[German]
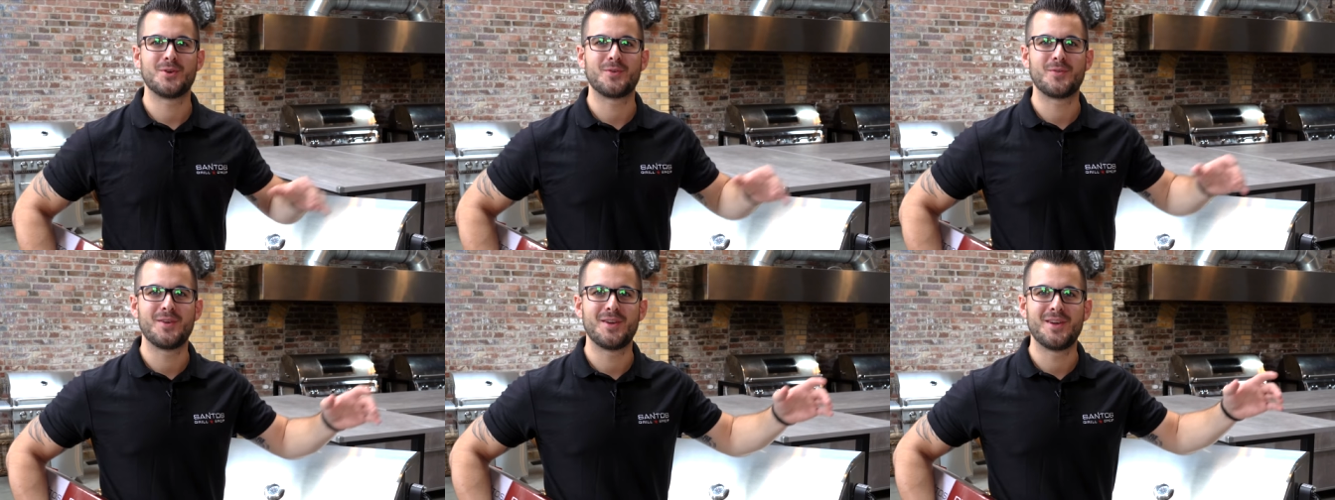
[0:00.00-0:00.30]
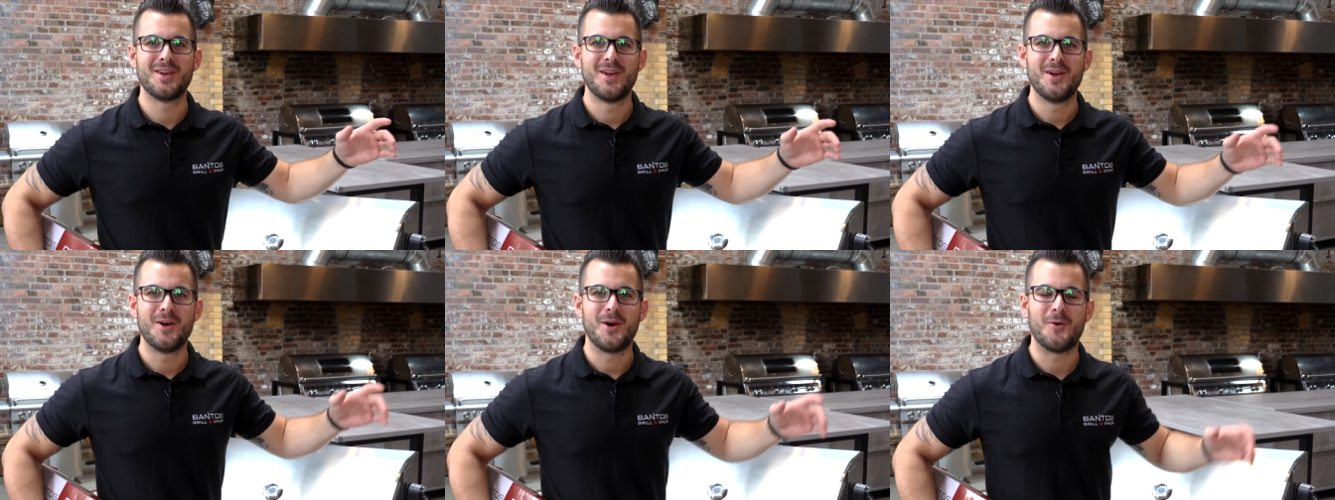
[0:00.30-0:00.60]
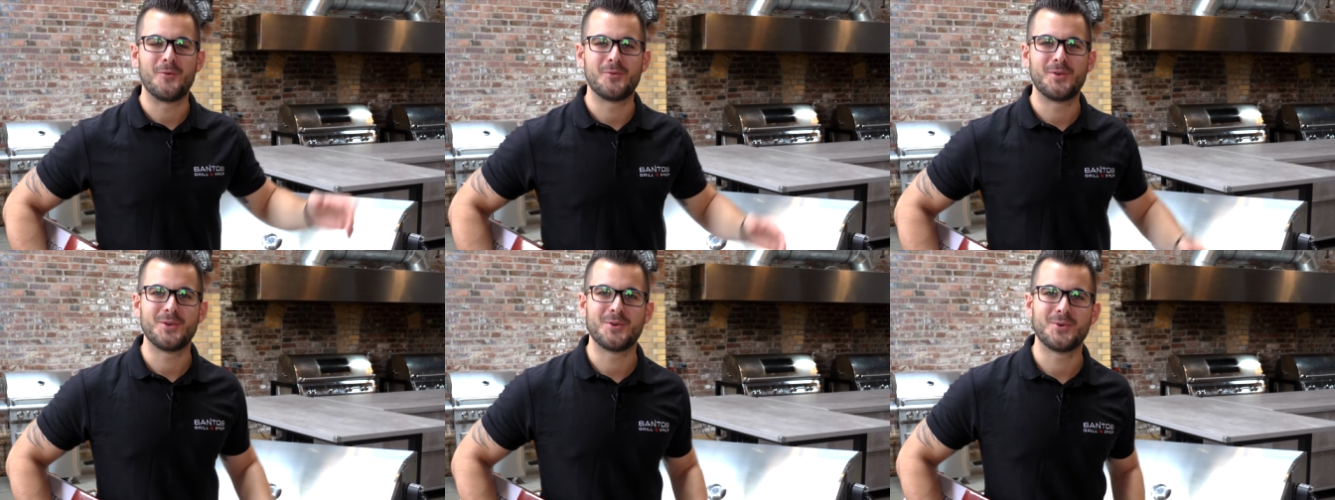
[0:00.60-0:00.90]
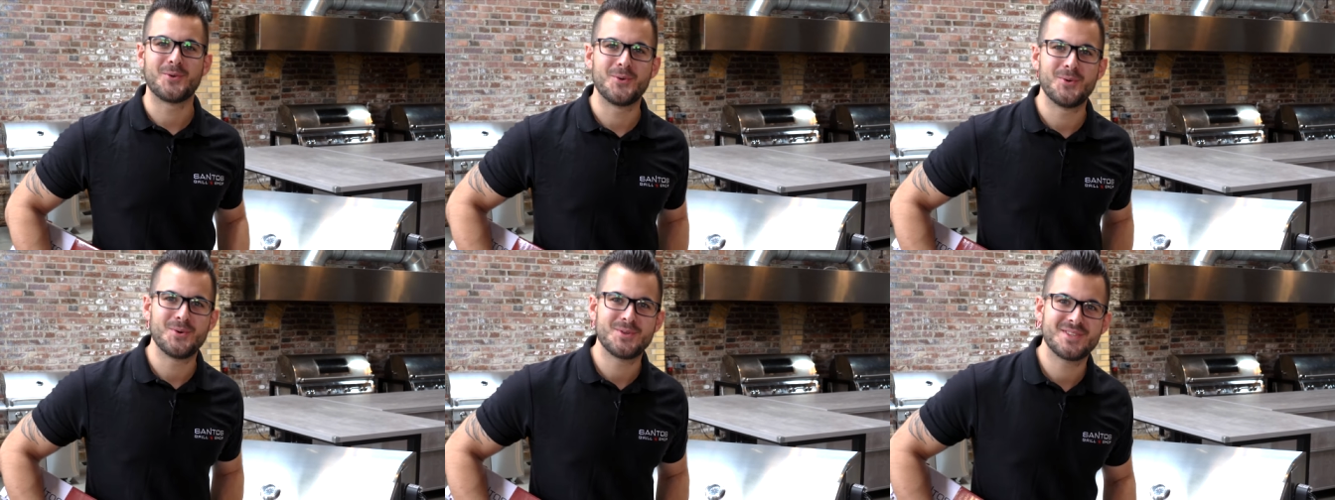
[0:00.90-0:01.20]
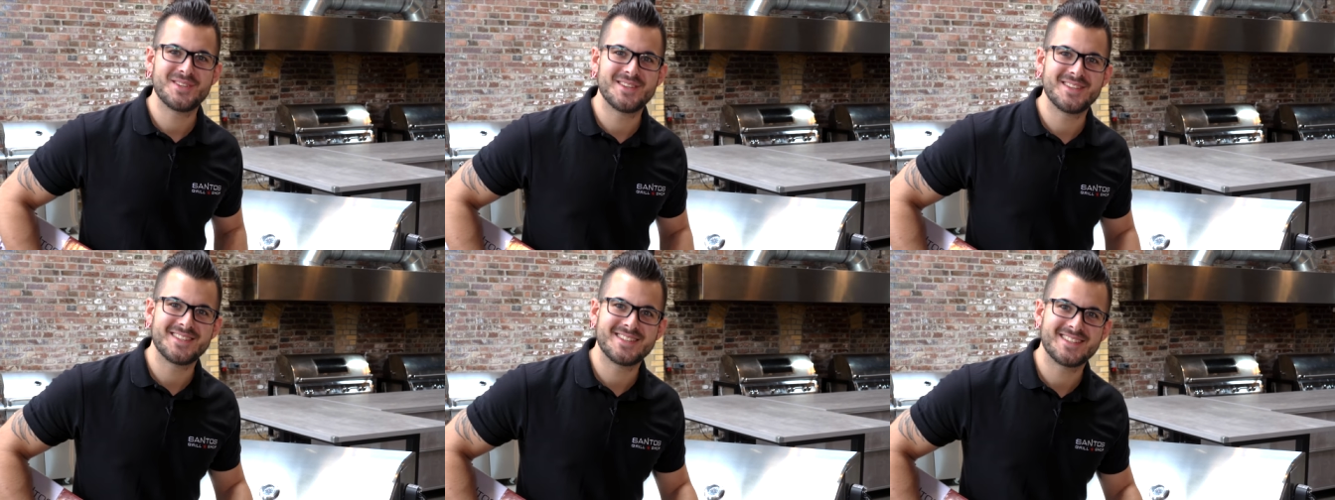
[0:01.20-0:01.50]
irgendwie auf die
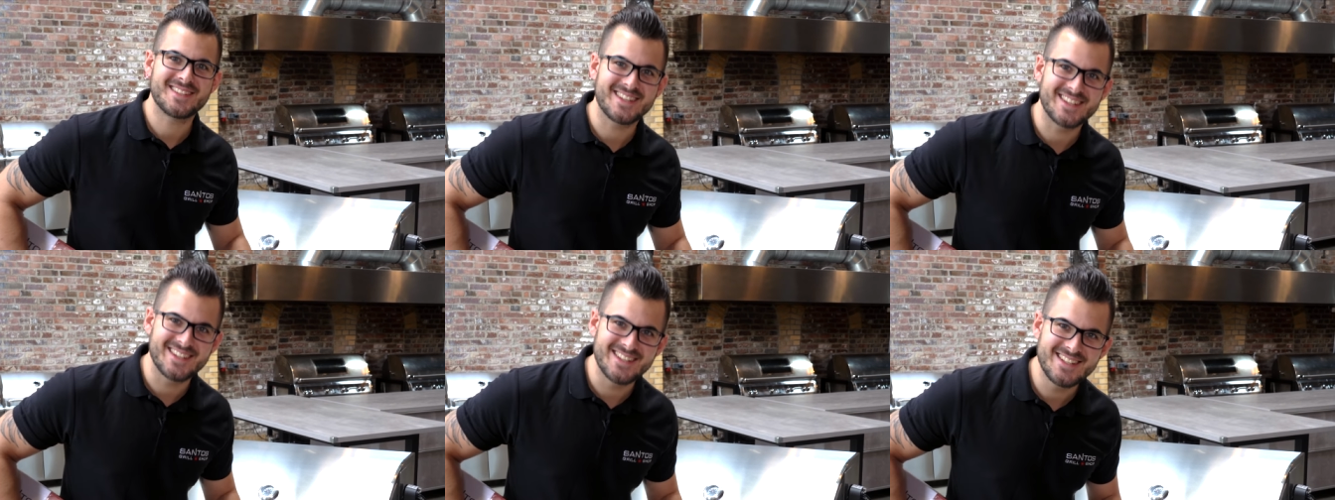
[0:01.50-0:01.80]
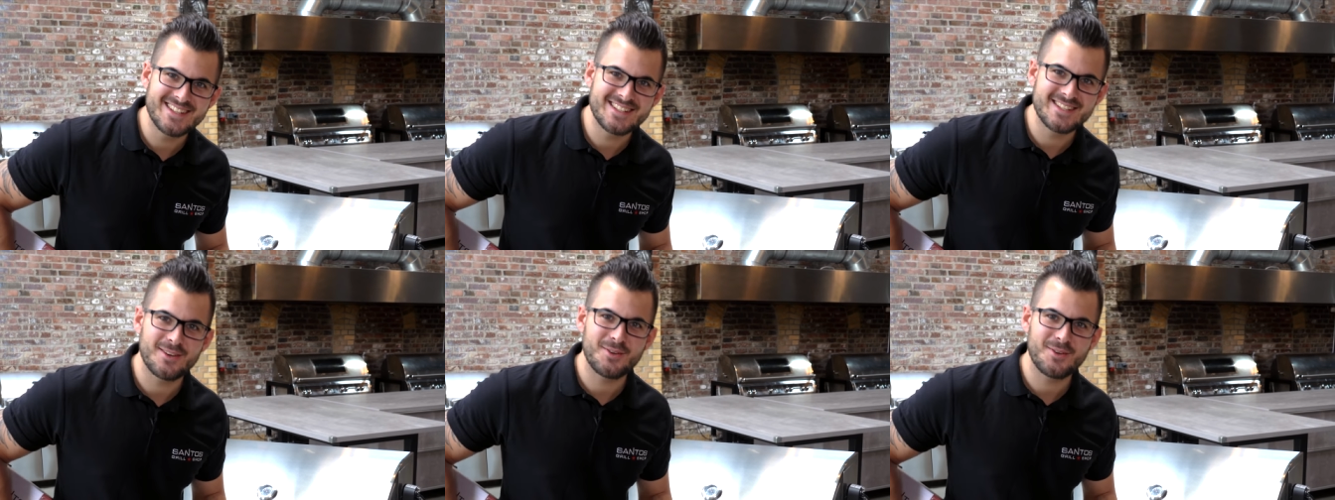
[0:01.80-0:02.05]
Größe des Grills